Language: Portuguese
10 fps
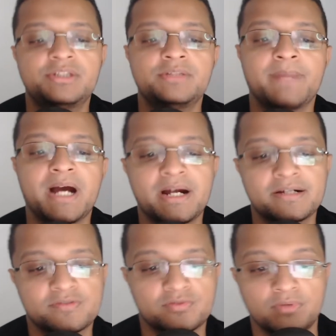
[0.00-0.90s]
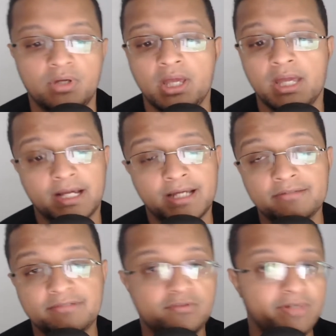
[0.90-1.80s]
de março, caindo
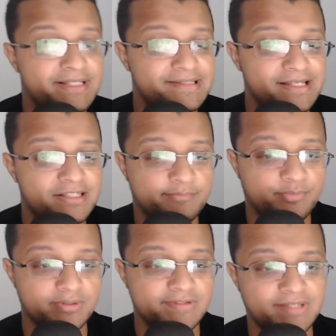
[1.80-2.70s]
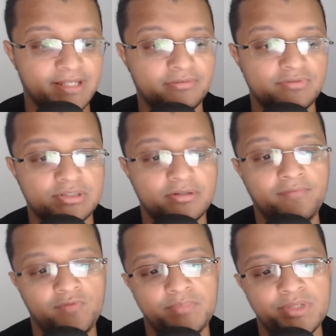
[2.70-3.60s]
57% de
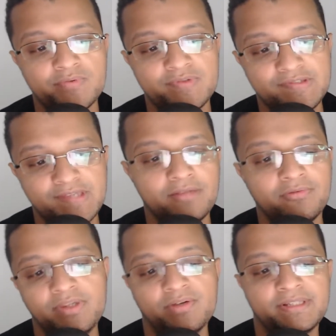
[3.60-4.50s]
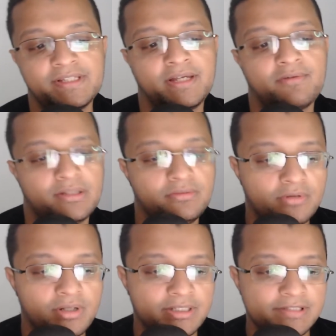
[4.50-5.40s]
9.184
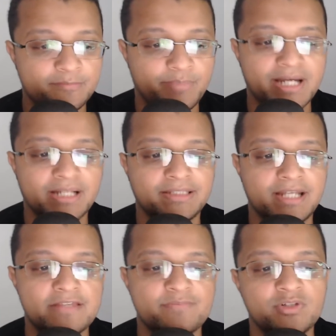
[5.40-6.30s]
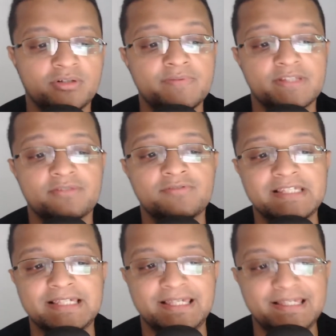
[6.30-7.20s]
dólares para
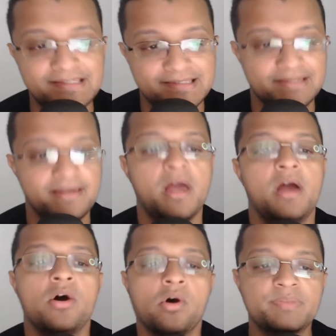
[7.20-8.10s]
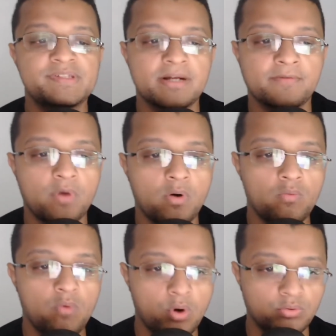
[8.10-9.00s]
3.915, observou
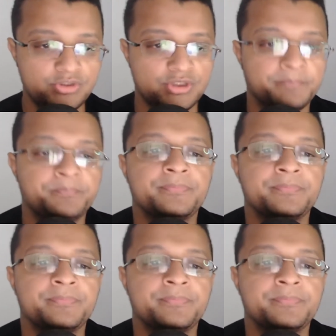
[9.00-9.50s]
o Old.